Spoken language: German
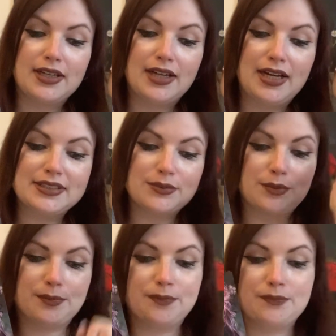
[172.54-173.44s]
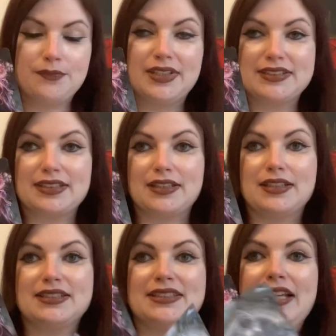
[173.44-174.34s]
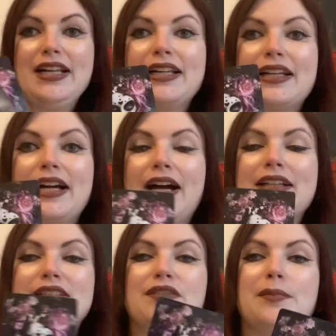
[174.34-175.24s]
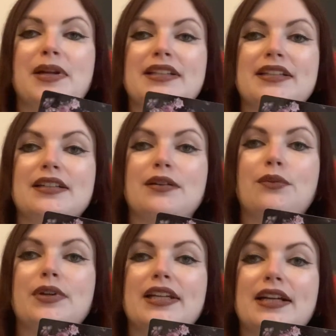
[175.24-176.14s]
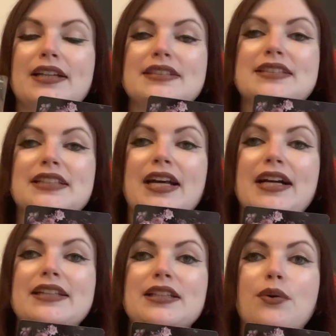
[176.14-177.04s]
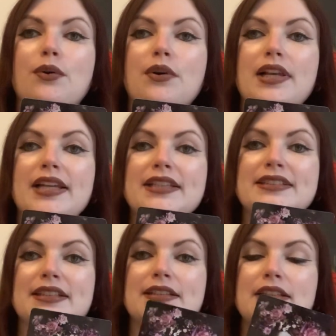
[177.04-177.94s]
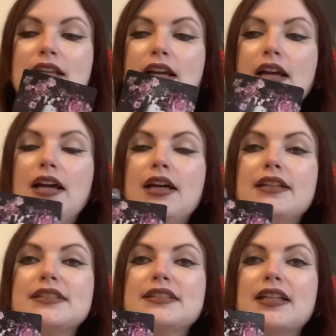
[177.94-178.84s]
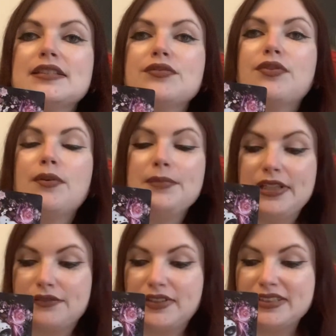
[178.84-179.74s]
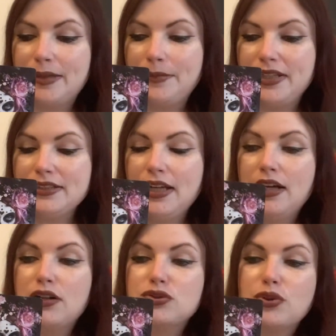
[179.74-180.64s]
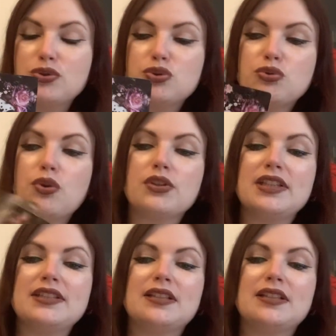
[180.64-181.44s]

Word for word: Also diese Single-Karte, wie manche Reader sie halt auch lesen, das transformiert. Wassermann, solltest du noch nicht